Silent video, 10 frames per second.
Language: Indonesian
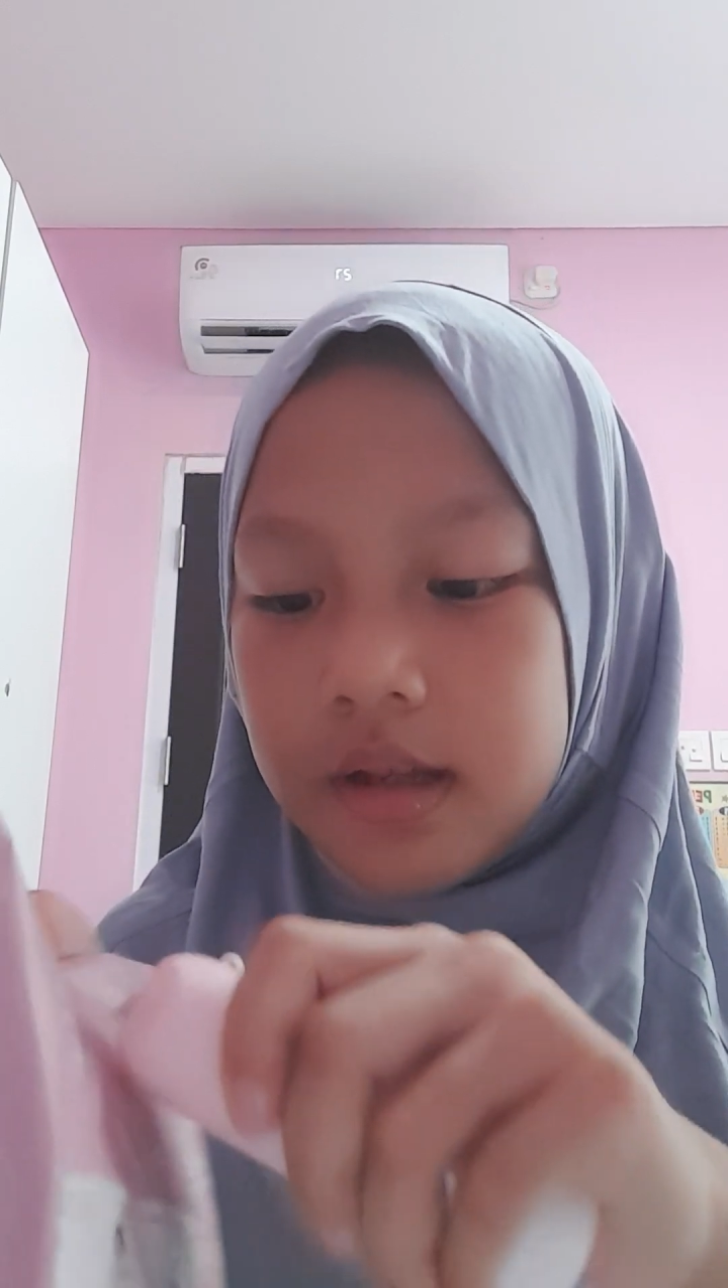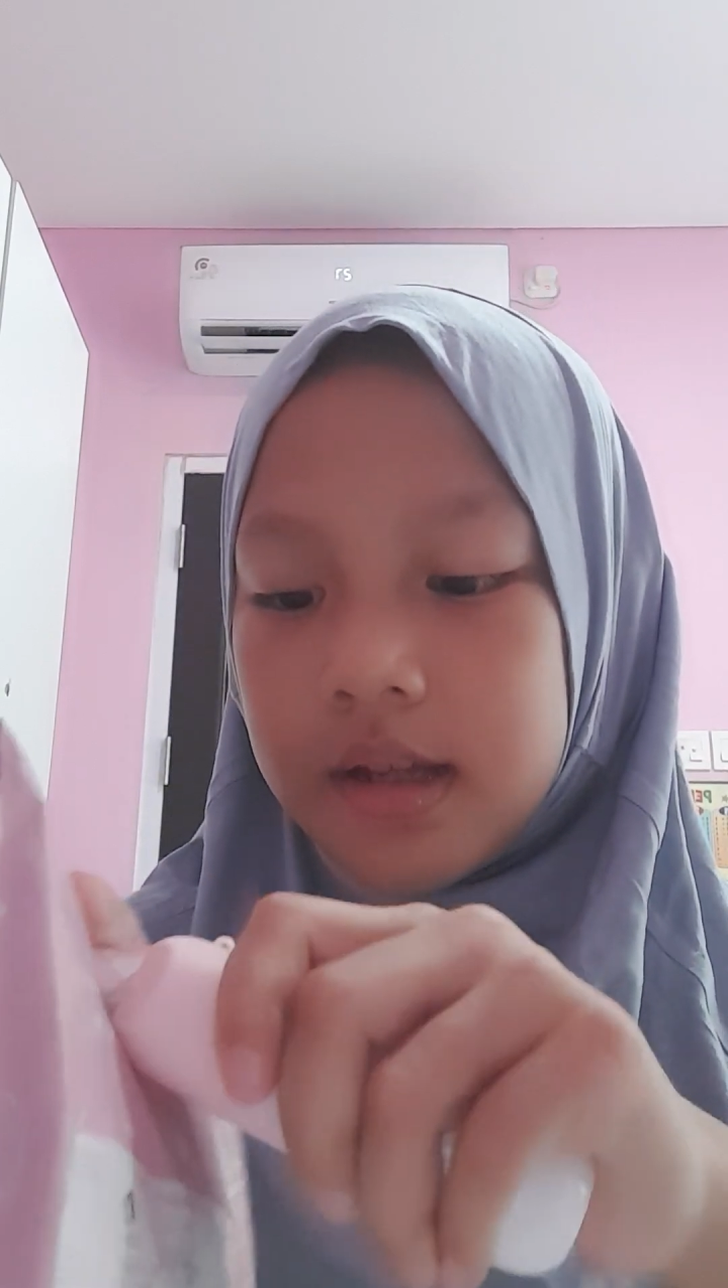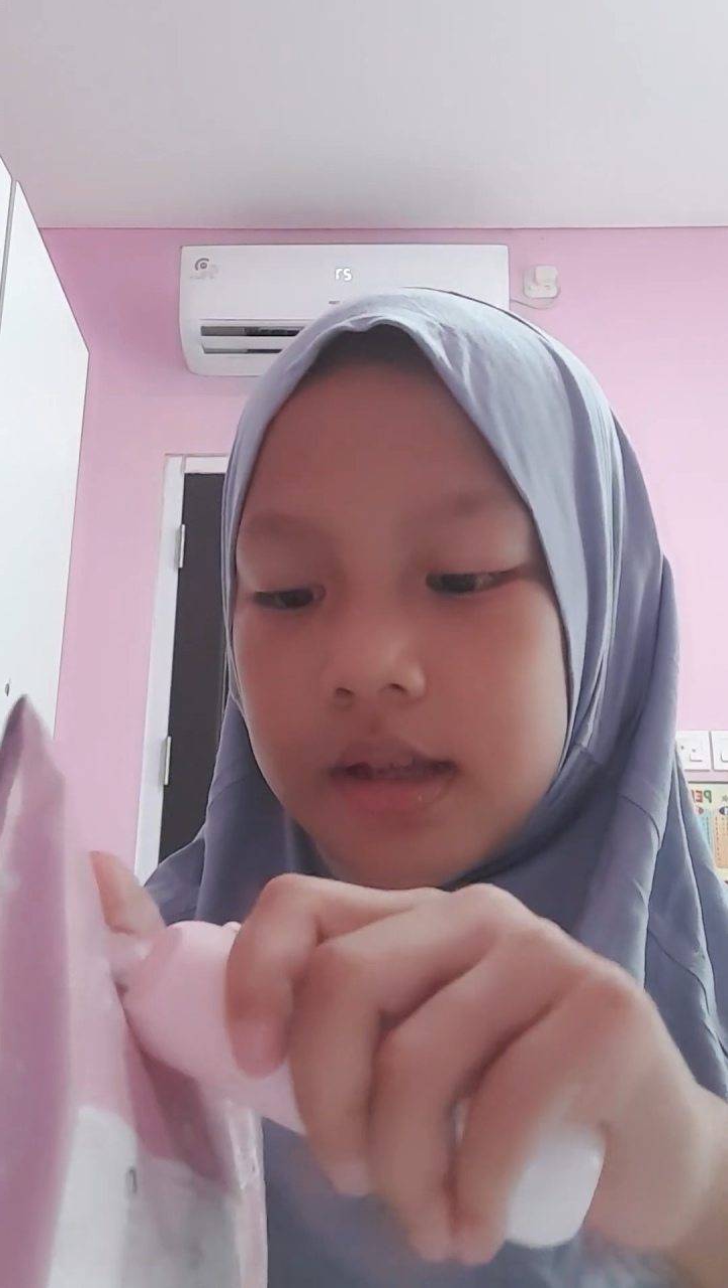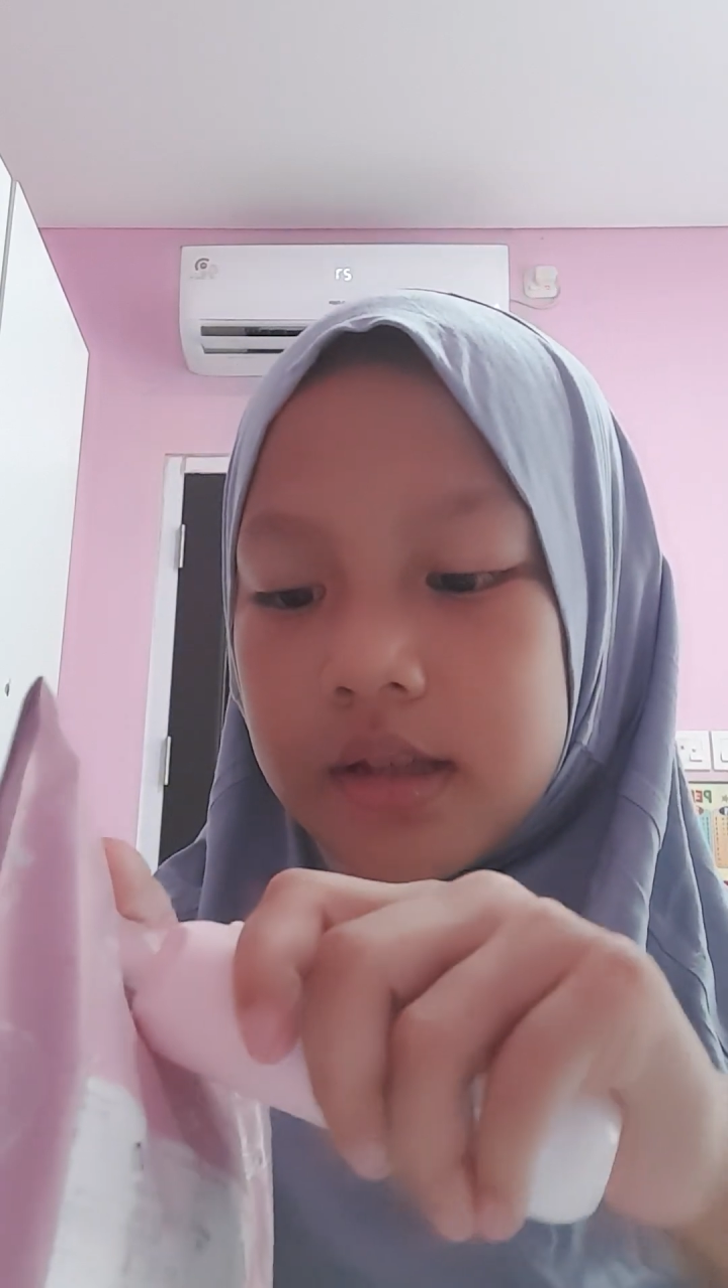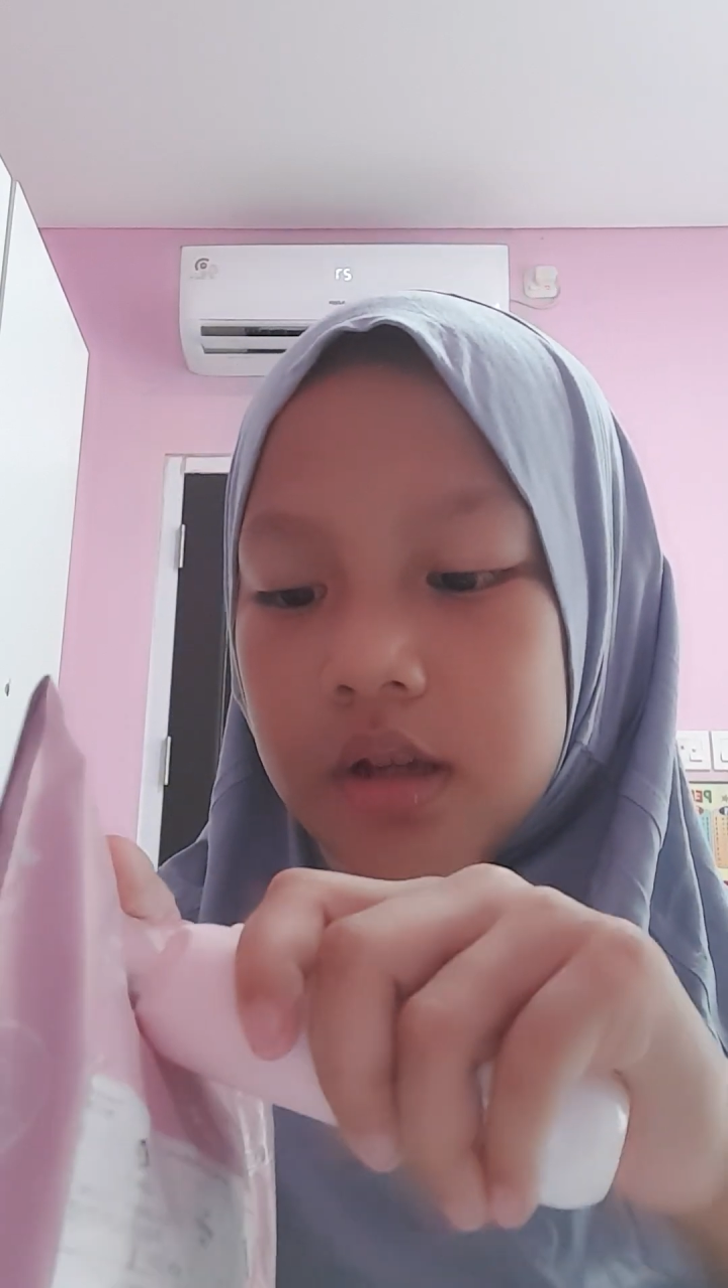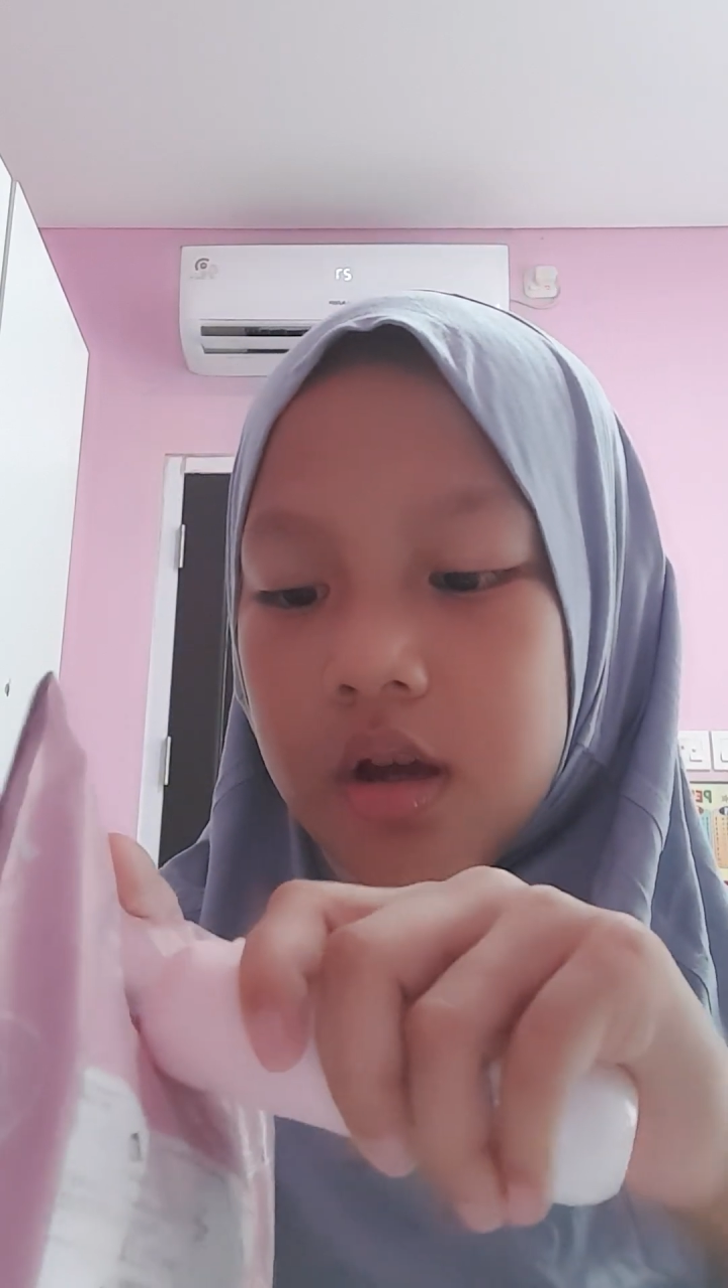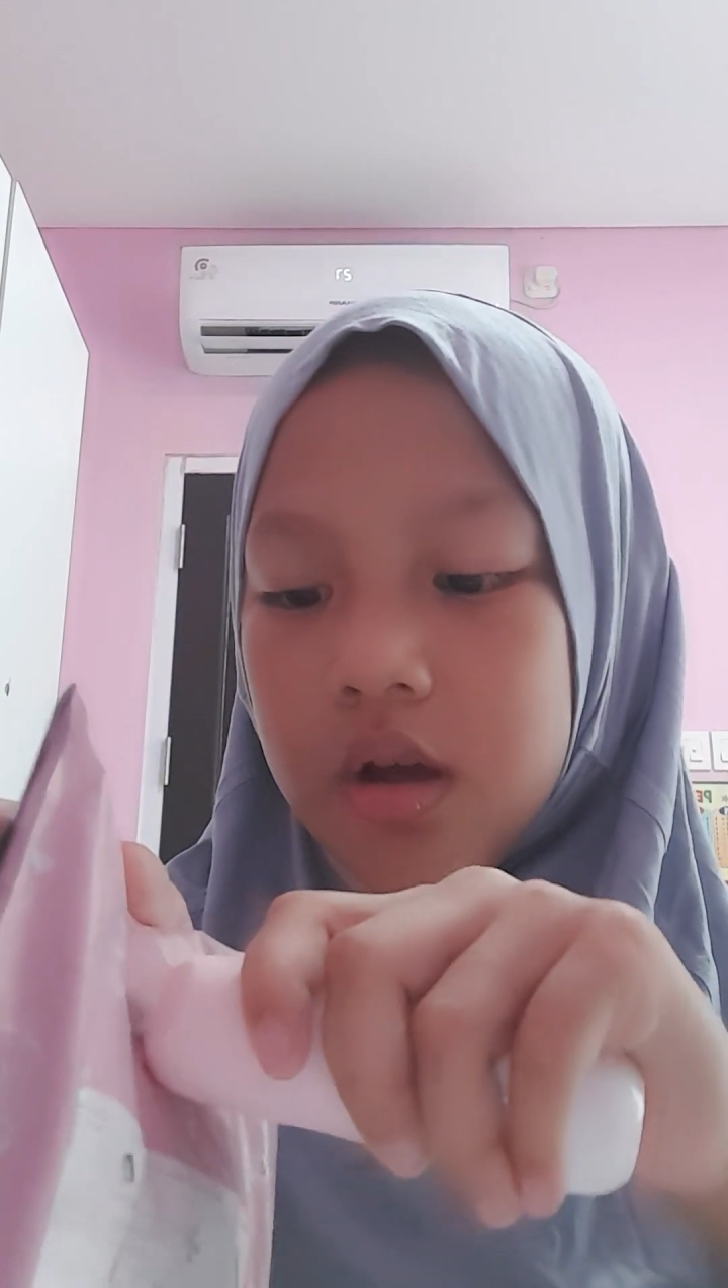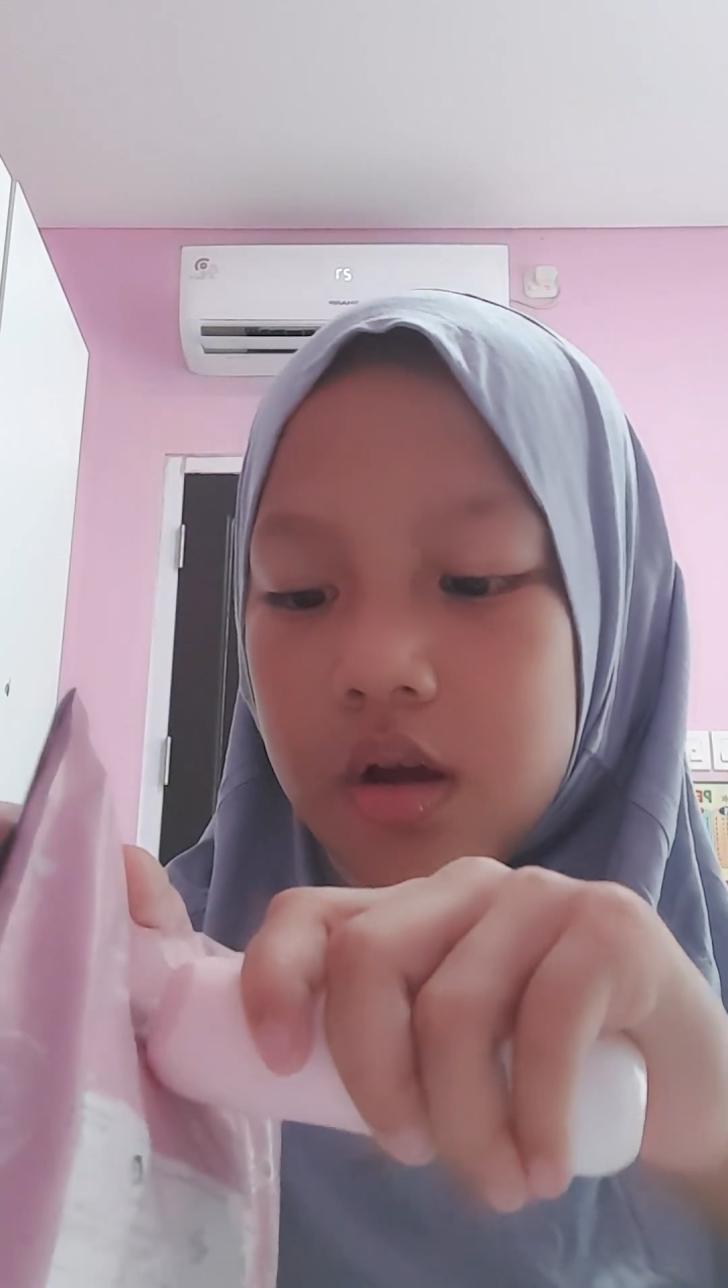let's go